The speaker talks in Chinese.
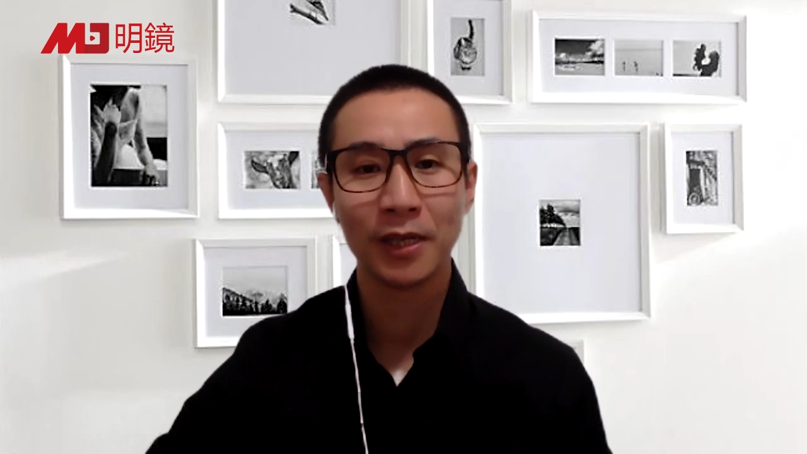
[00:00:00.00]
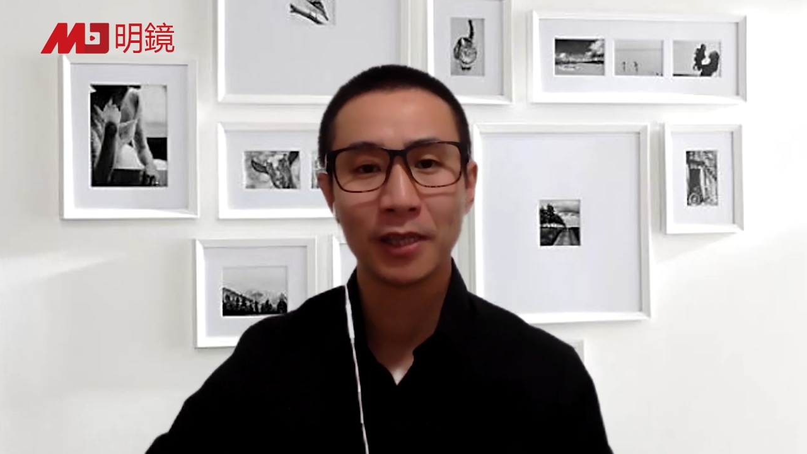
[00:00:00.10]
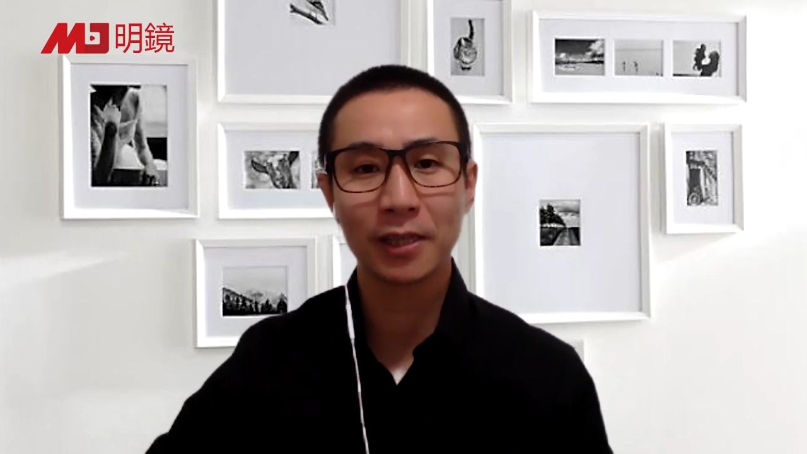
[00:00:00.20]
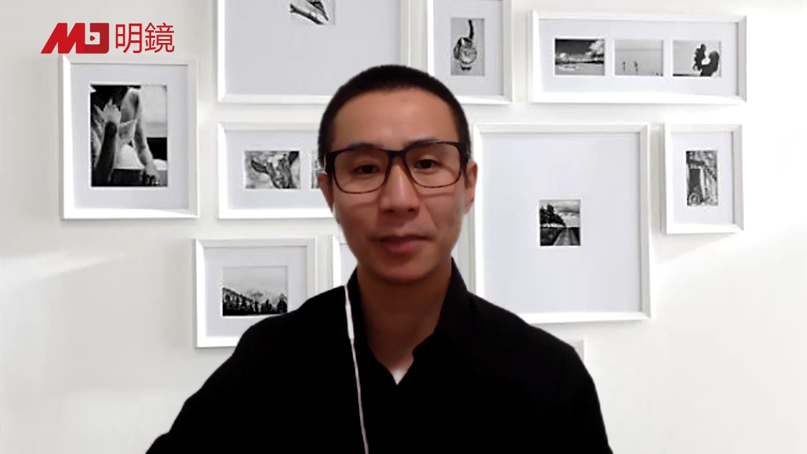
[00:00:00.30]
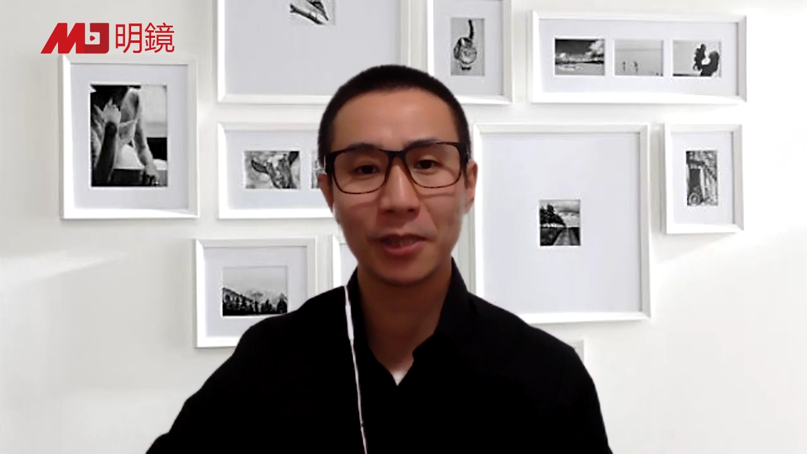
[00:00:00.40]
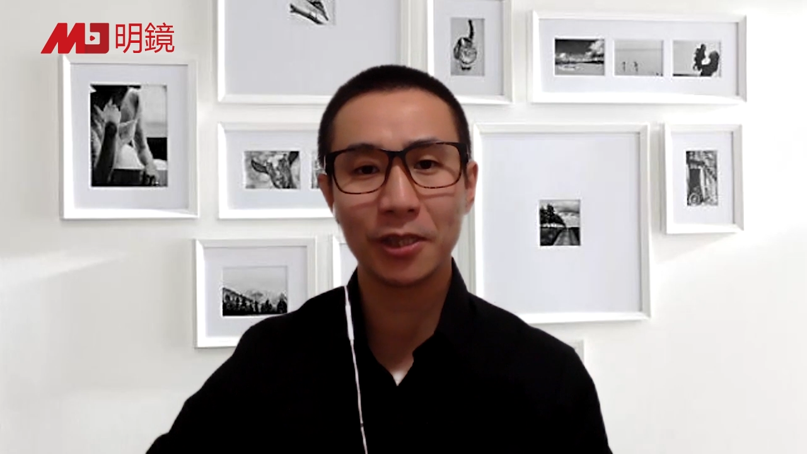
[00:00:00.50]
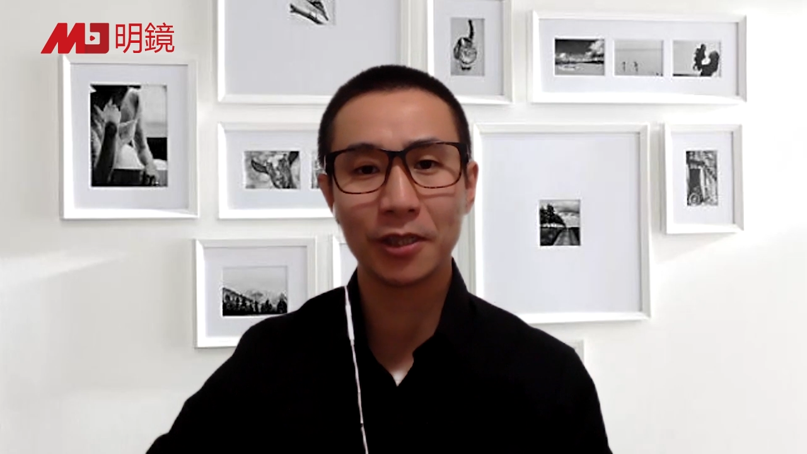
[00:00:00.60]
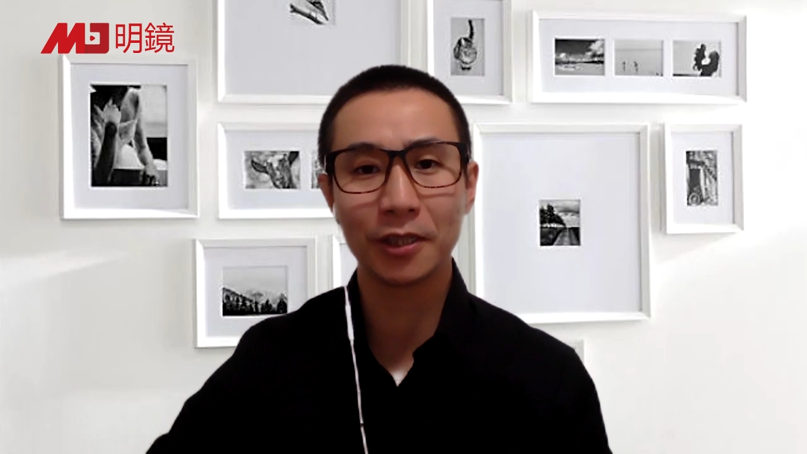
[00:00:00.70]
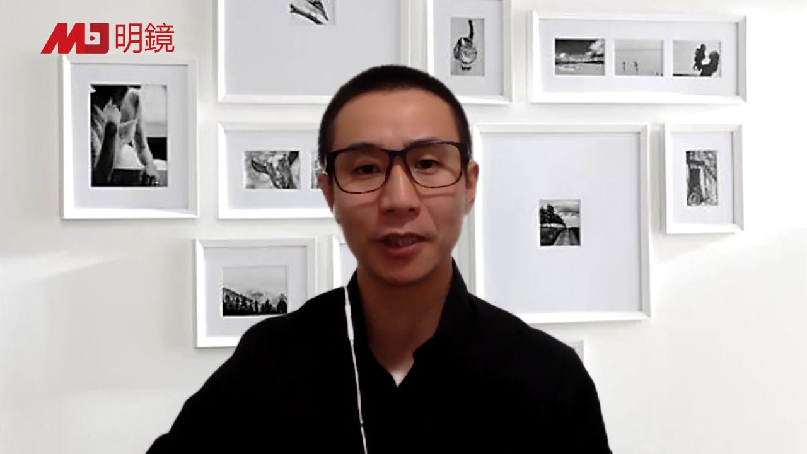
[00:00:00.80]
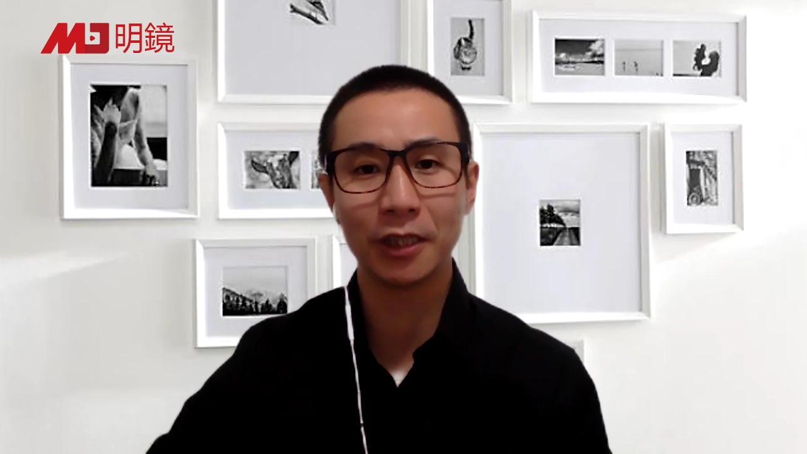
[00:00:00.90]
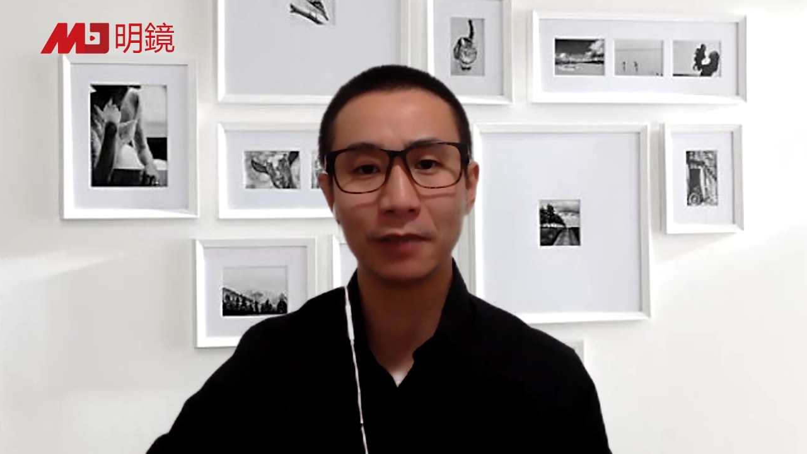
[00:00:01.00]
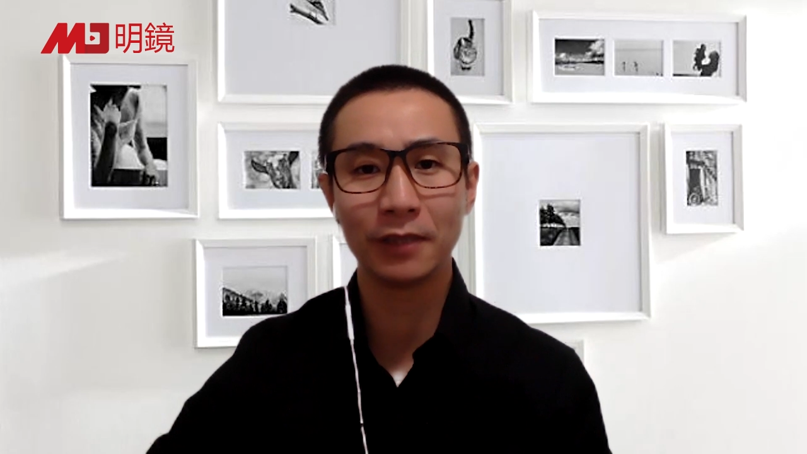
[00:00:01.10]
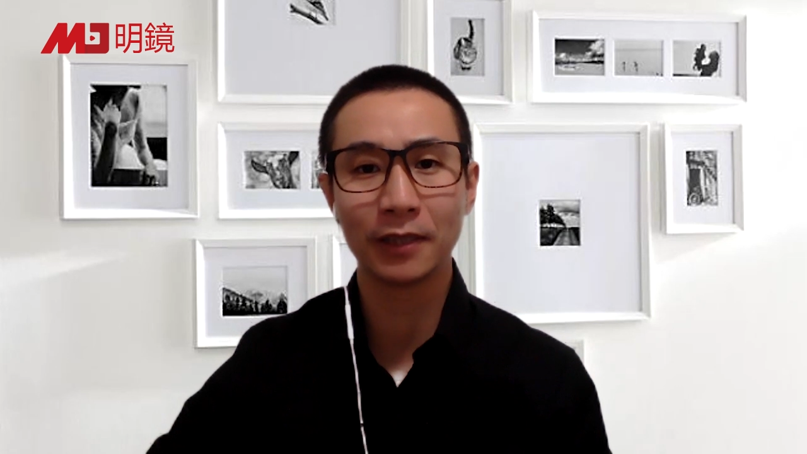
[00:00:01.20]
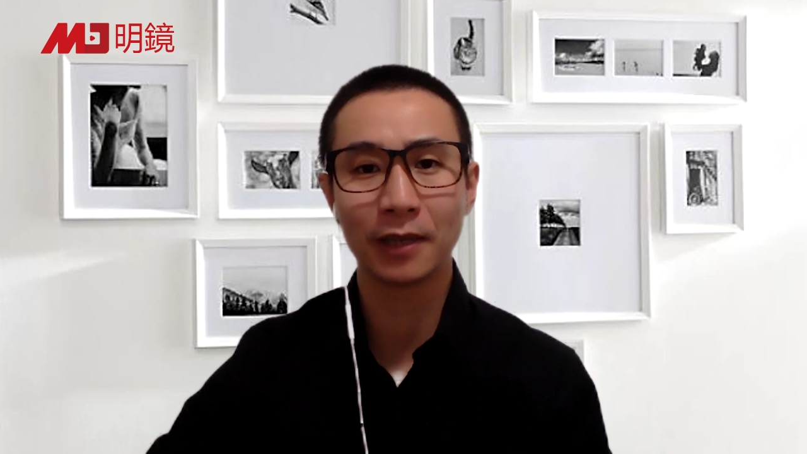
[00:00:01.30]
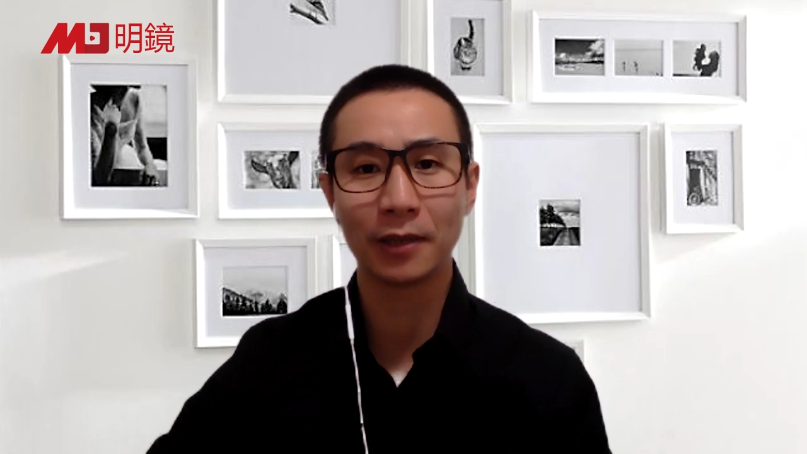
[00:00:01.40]
在被记者提
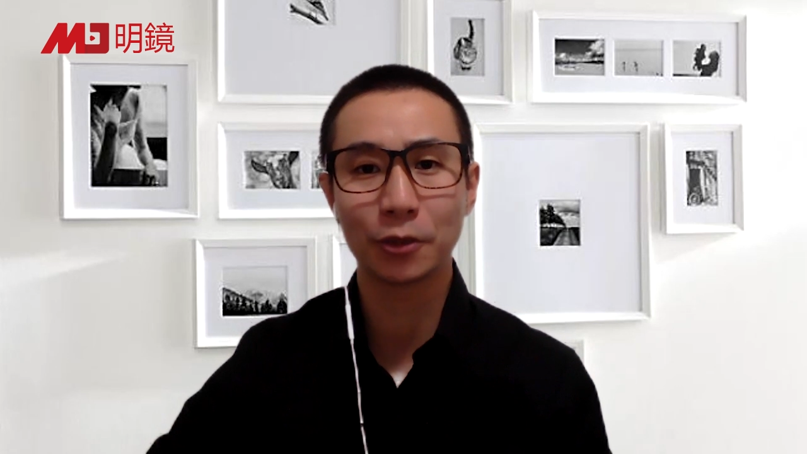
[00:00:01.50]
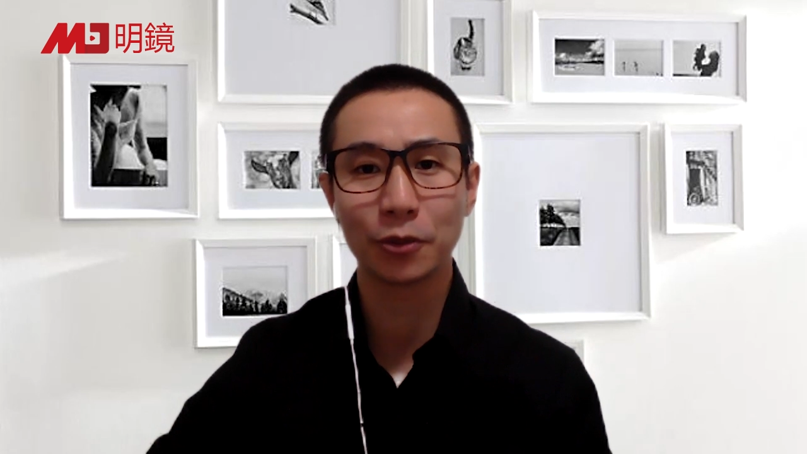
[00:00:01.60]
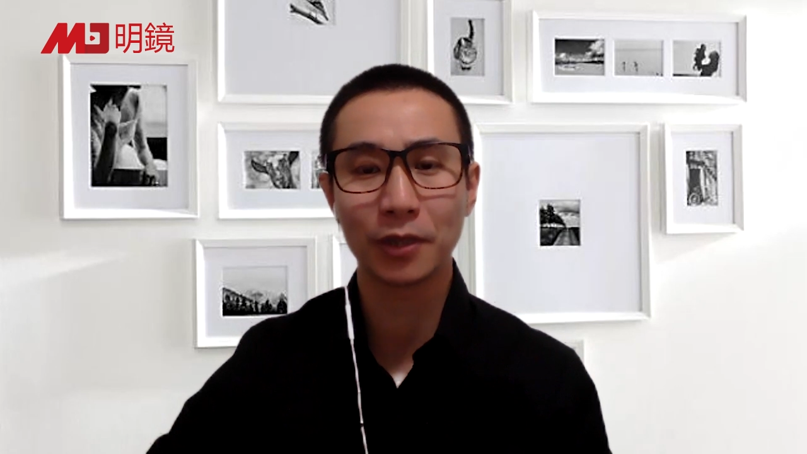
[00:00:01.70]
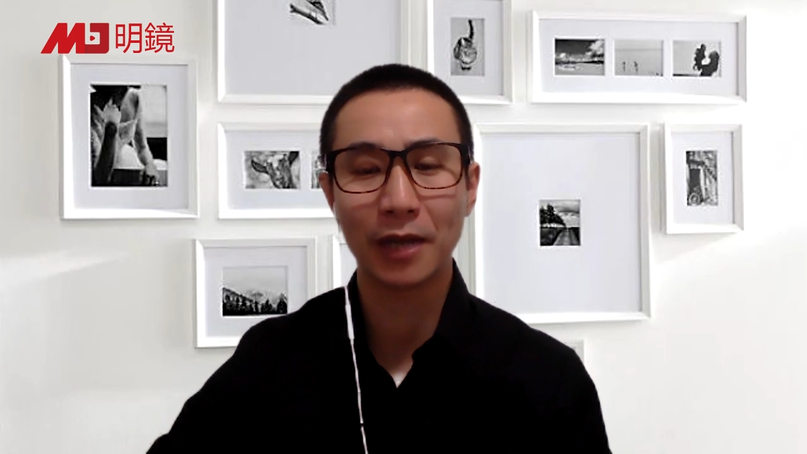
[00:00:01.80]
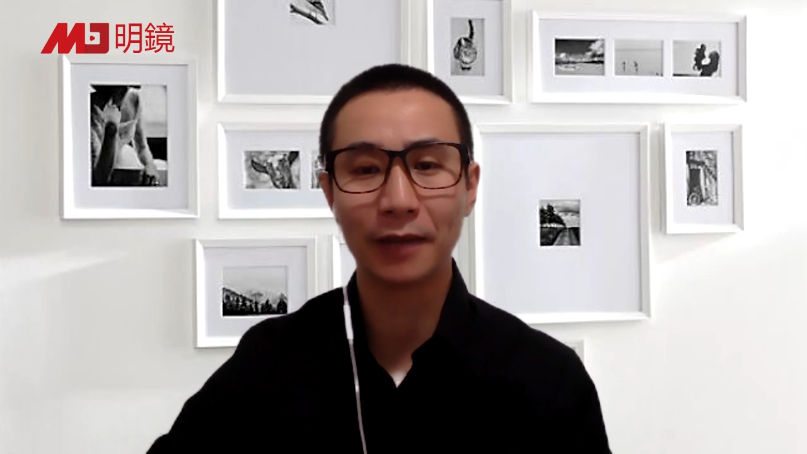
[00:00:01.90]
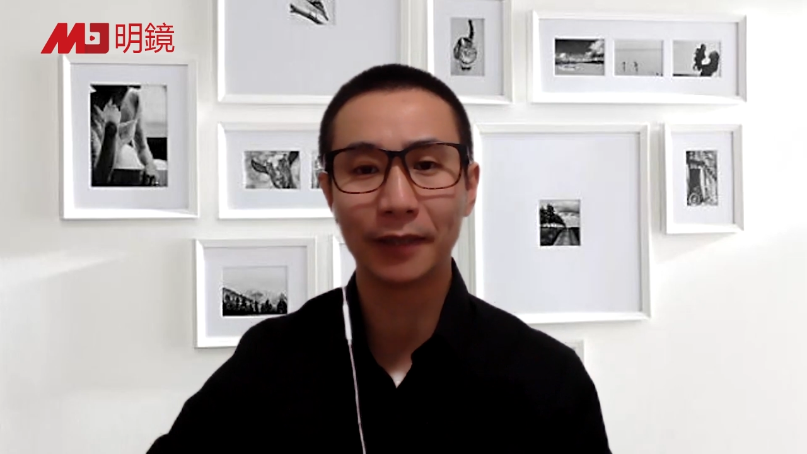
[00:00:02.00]
问到说港